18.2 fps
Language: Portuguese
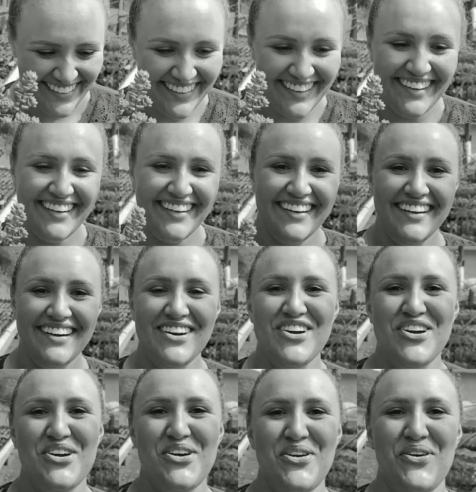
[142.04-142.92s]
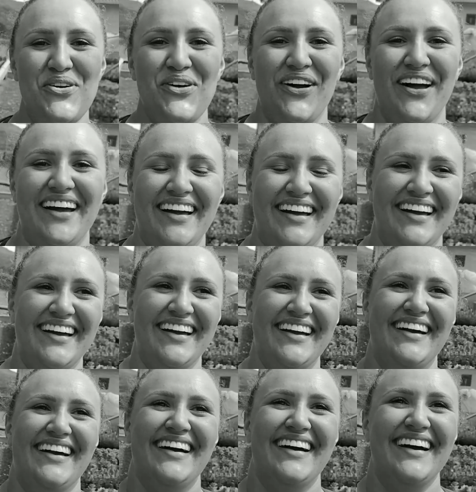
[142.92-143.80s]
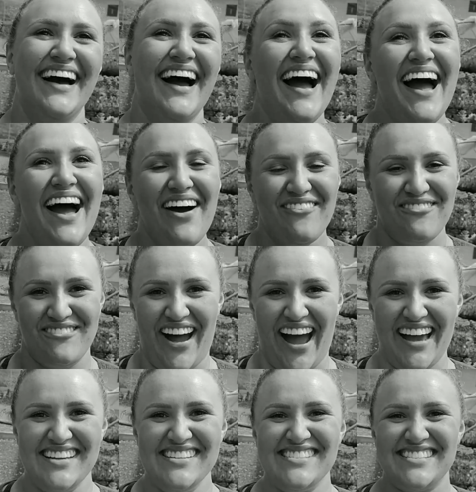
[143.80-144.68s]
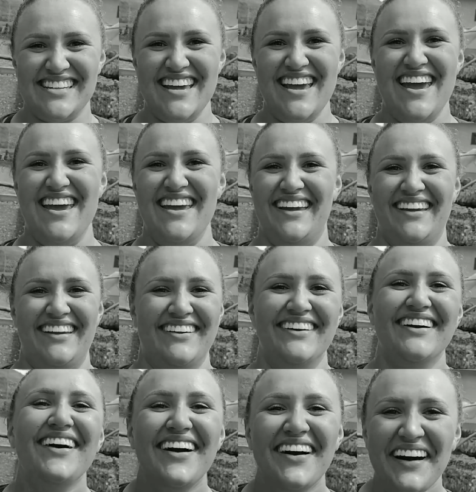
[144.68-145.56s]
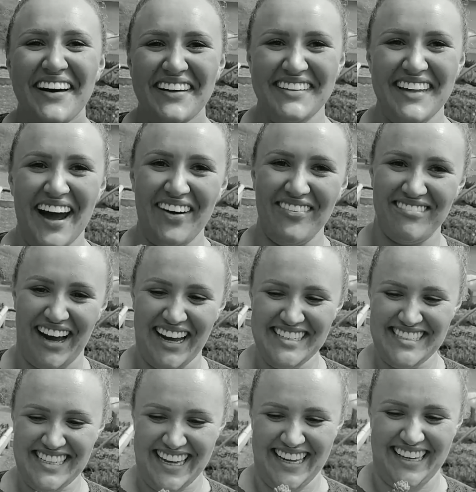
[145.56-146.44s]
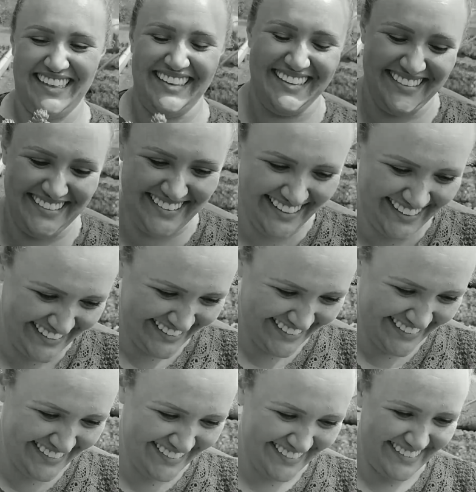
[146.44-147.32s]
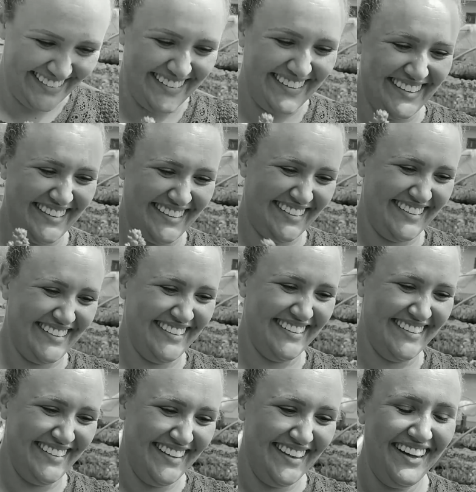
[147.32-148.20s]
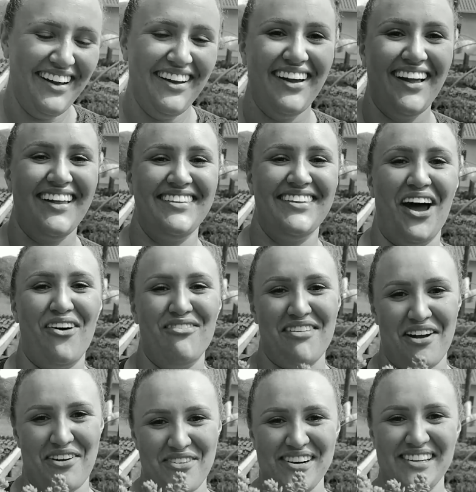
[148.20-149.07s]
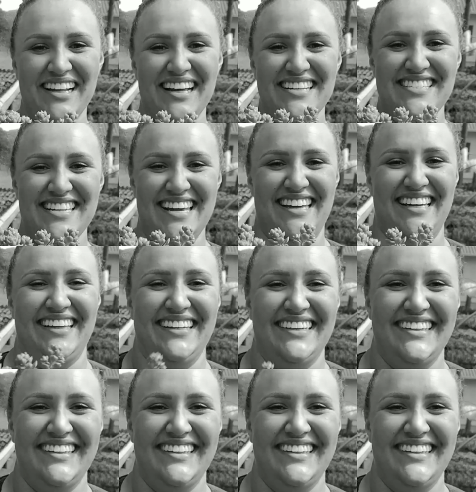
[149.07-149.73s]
Eu não vou cortar, eu vou vai deixar, sim. eu vou deixar não, esse erro sim. de gravação aí, ó, vai estar tá no meio do vídeo. Não, vai cortar sim.